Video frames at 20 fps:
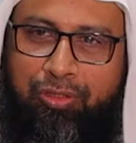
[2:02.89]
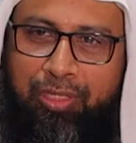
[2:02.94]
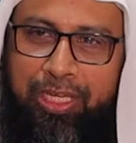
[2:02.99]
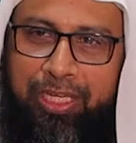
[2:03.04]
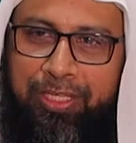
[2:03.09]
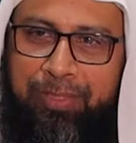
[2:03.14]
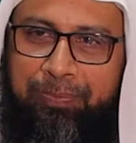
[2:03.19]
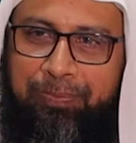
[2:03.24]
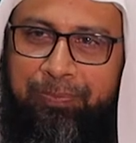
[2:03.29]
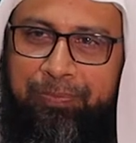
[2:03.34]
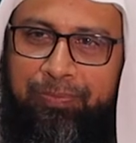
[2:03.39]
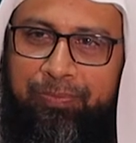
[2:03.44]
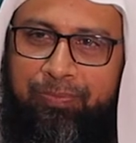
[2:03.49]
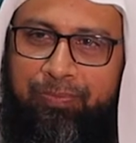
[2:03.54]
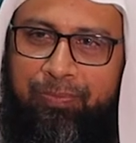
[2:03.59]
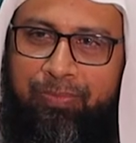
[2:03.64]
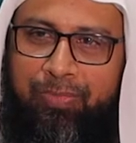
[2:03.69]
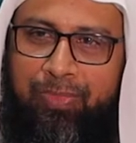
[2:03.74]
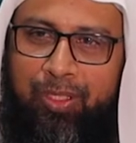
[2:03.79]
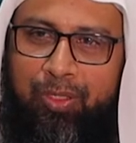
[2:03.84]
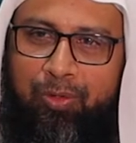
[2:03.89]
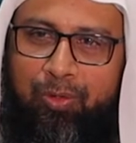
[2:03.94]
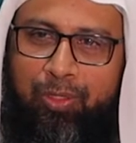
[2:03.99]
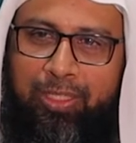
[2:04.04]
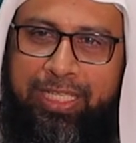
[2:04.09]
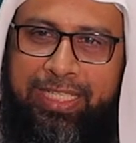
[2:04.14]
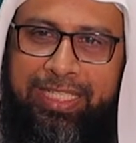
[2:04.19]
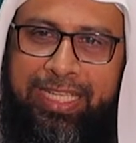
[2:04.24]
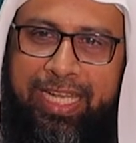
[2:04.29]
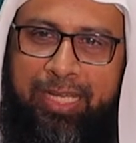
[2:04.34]
ধরে
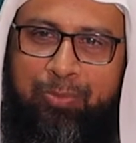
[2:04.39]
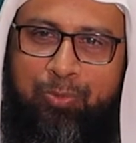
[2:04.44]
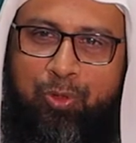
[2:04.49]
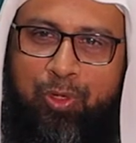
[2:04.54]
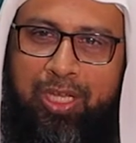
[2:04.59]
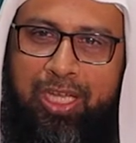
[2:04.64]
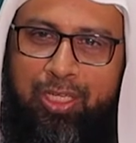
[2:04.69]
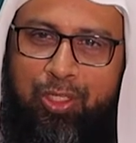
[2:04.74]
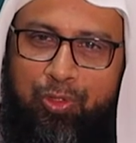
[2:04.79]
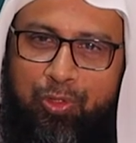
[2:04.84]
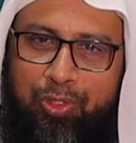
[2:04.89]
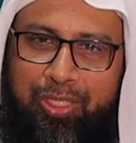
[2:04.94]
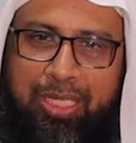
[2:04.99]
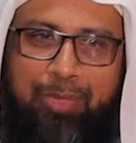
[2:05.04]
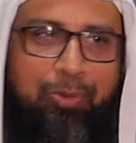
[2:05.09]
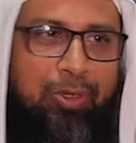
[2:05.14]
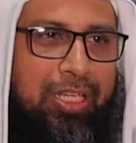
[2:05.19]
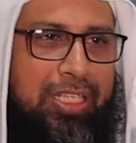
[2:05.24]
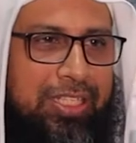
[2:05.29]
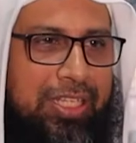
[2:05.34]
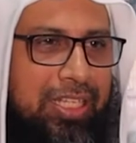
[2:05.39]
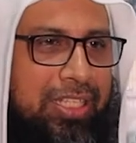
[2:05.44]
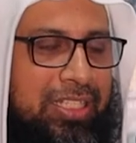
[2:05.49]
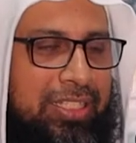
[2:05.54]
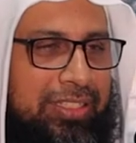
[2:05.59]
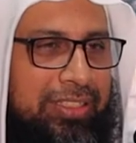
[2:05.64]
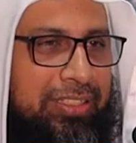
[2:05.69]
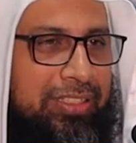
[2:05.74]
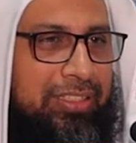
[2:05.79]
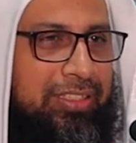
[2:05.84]
অনেকটা একমুখী আলোচনাই বলা যায়
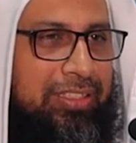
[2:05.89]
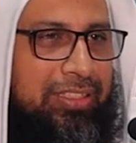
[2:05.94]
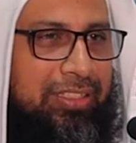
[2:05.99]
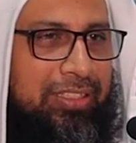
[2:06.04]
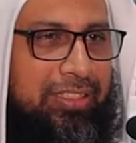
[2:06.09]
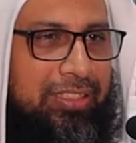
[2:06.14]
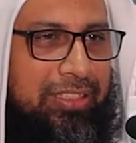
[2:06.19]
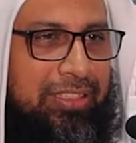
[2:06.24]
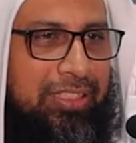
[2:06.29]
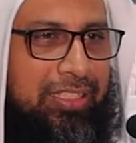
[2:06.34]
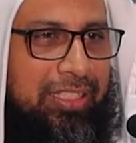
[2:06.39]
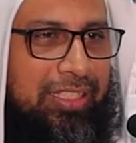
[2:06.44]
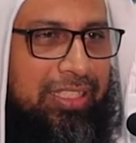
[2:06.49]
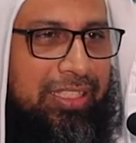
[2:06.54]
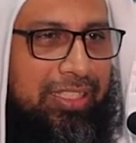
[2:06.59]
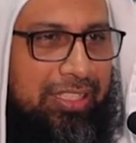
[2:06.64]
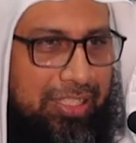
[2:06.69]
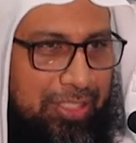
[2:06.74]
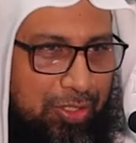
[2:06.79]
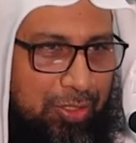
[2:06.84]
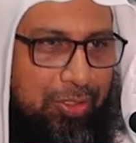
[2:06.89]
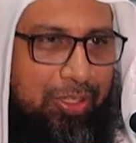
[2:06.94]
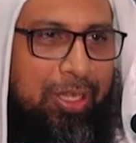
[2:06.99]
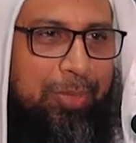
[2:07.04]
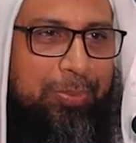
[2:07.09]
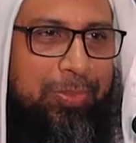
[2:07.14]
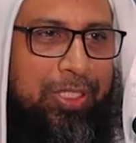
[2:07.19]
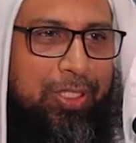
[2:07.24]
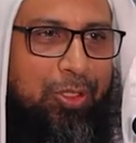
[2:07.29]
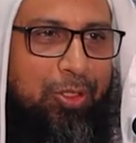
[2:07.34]
সেই জন্য
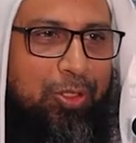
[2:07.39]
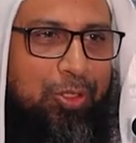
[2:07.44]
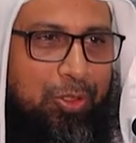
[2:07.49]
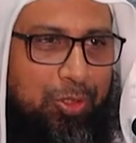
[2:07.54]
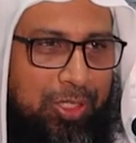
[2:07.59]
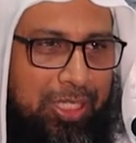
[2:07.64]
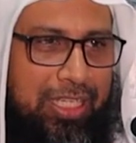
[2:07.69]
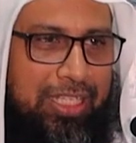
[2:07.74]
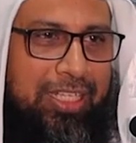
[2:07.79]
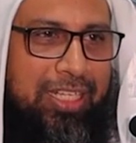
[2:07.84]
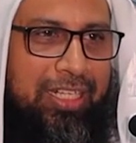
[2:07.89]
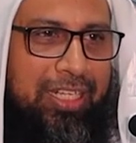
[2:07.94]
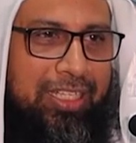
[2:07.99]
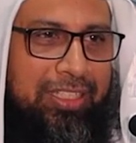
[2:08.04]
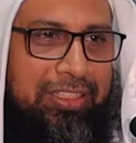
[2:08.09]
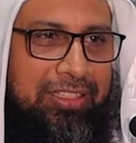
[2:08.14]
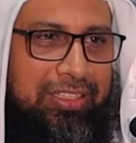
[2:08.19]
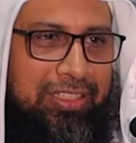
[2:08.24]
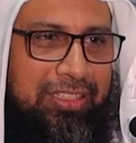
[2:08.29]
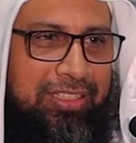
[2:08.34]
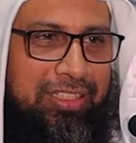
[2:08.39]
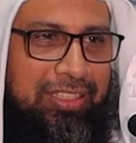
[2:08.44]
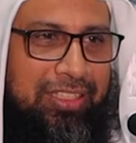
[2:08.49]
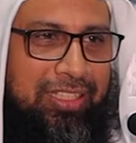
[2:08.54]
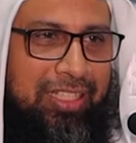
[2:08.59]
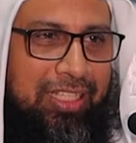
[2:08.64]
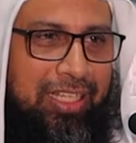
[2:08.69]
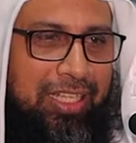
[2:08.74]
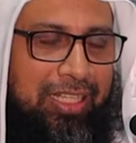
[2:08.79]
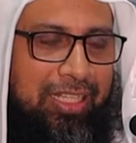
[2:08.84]
আপনাদেরও সক্রিয়া জানাই
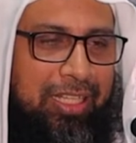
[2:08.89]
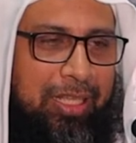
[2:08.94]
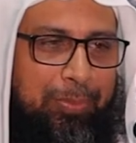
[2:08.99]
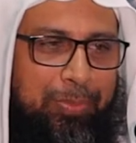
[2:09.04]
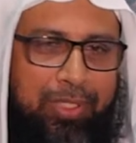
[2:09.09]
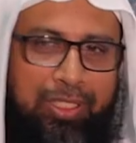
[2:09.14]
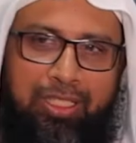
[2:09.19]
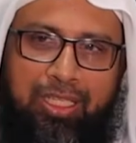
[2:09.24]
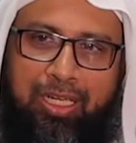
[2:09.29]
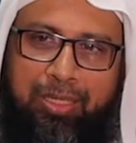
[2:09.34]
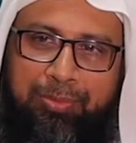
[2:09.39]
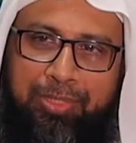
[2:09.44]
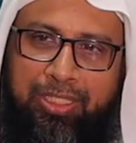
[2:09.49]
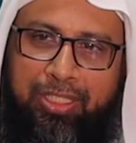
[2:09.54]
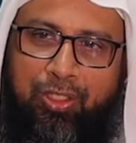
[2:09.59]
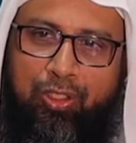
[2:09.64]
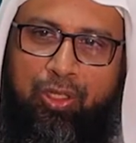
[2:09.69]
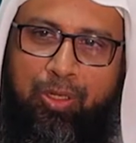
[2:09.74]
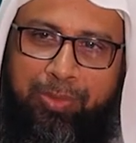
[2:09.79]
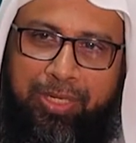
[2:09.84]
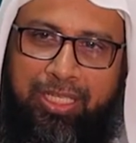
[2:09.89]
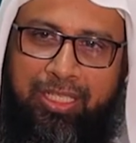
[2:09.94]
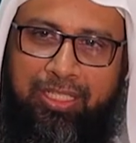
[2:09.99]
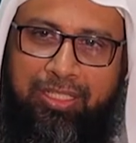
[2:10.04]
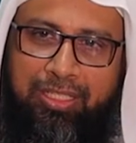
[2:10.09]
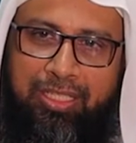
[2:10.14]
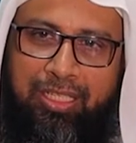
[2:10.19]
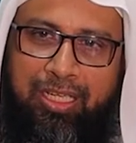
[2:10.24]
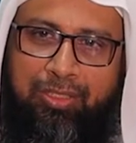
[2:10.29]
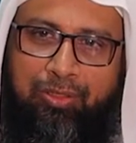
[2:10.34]
আল্লাহ আপনাদের আমাদের সবাইকে
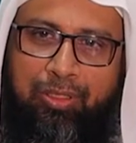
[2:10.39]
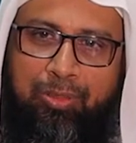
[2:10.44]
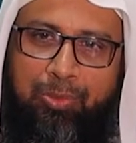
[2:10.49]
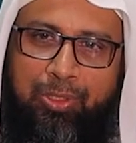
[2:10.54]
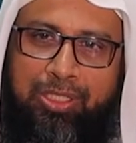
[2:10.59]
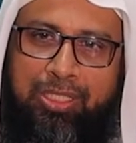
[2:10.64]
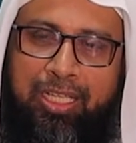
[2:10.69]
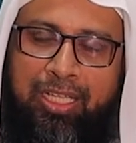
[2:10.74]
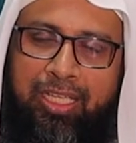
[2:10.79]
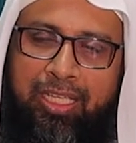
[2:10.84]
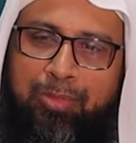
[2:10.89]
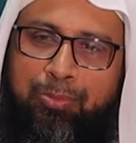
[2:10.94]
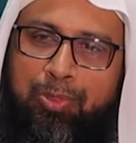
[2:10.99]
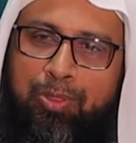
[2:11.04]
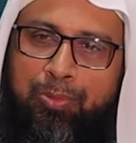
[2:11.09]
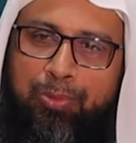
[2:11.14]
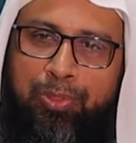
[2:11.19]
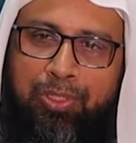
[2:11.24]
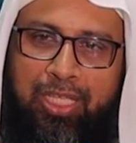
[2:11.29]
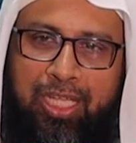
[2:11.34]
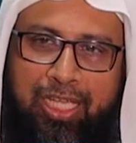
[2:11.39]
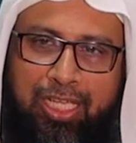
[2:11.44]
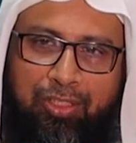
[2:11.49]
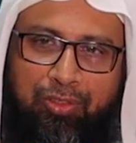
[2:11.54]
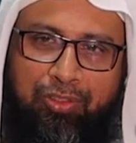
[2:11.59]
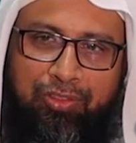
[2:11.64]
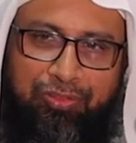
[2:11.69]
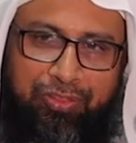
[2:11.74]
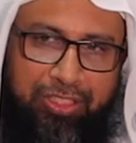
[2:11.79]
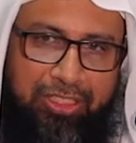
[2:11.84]
সিরাতুল মুস্তাকিমের উপর থাকার
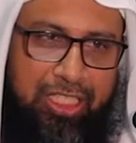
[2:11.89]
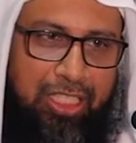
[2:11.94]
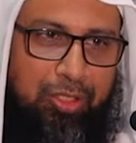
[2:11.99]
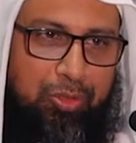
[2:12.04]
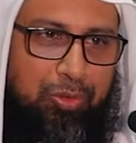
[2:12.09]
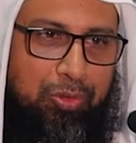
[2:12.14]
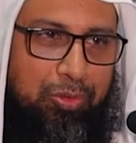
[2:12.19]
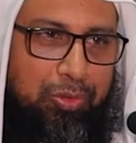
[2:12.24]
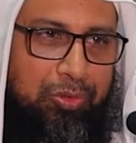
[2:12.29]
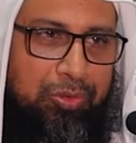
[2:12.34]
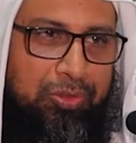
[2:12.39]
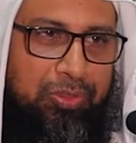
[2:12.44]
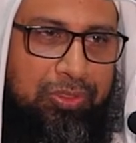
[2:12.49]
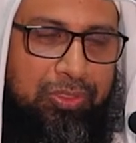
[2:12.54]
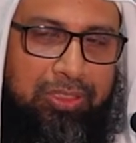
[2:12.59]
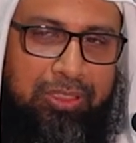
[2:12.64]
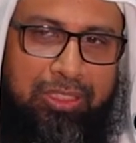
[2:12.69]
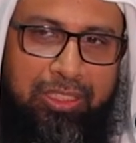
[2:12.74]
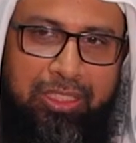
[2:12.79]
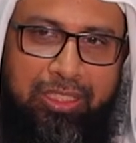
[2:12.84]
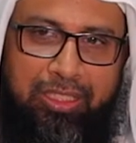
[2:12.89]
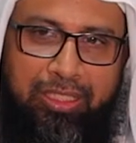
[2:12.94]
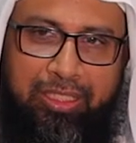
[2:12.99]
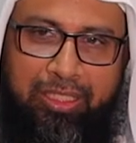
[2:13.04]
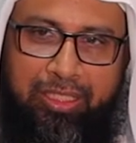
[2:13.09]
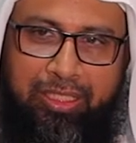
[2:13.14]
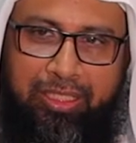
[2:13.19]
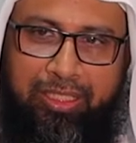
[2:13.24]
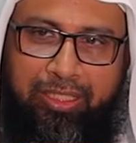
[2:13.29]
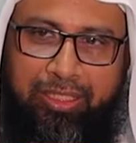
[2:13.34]
তৌফিক দান করুন
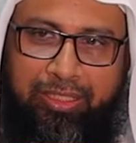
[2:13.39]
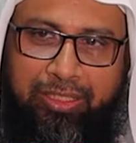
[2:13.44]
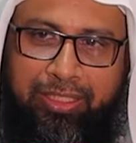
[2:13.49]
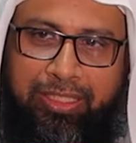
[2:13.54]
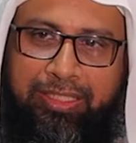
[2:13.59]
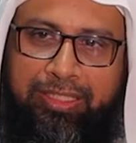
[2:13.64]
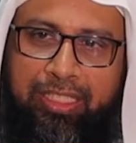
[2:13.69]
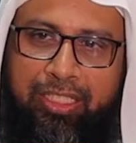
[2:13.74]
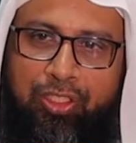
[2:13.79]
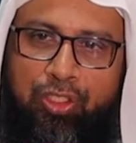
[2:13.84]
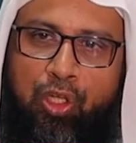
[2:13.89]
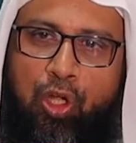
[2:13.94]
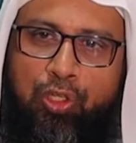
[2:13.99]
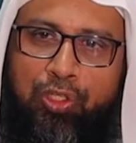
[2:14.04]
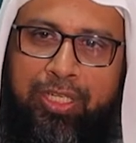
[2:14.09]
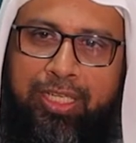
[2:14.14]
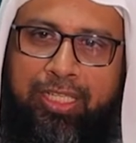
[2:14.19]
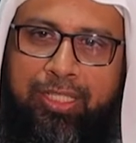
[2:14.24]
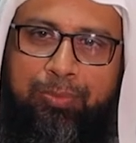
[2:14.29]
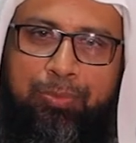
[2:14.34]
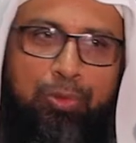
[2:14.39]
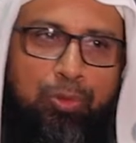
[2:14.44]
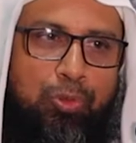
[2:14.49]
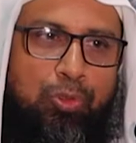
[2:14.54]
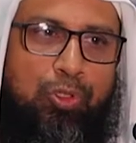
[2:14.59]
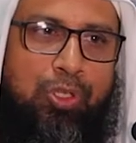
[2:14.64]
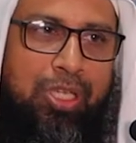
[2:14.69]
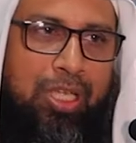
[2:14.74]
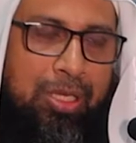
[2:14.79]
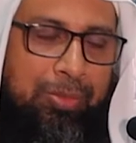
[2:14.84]
দিনের সঠিক
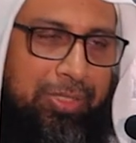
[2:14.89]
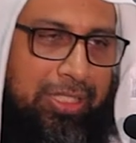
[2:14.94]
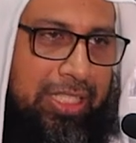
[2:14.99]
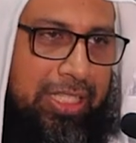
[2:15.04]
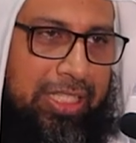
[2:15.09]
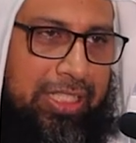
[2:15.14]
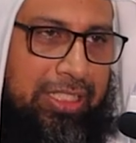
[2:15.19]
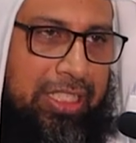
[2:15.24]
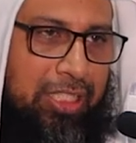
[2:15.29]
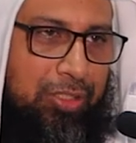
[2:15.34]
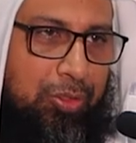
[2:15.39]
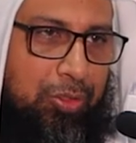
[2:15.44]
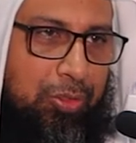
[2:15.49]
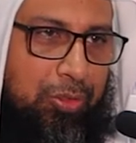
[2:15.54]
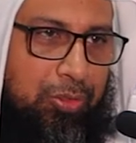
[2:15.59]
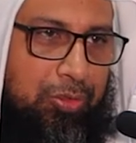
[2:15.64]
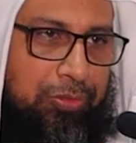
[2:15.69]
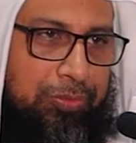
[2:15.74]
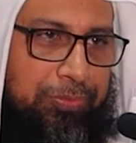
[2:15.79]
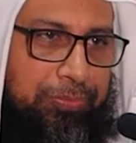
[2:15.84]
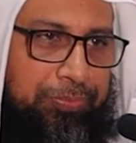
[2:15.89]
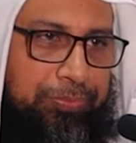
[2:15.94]
বুঝ আমাদেরকে দান করুন